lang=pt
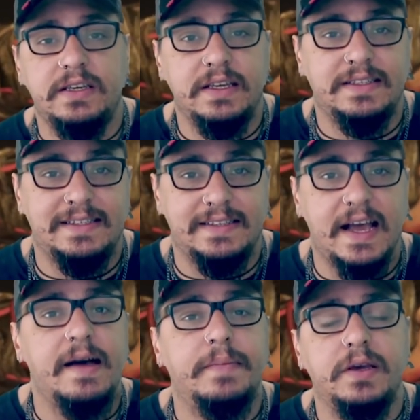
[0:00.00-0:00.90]
que
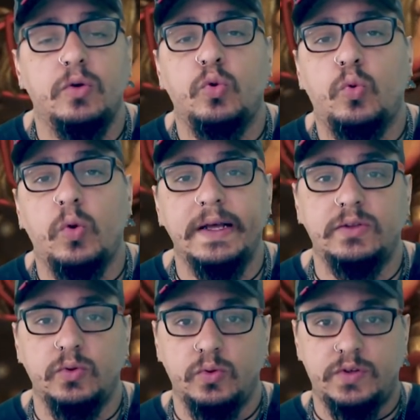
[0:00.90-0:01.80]
sabe o
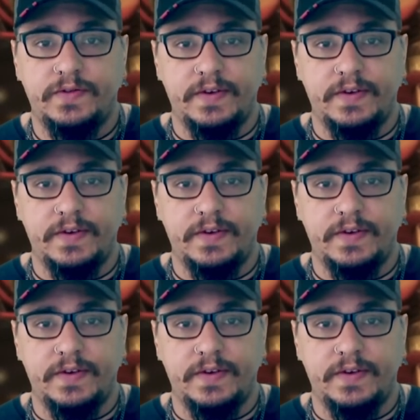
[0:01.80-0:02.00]
quanto os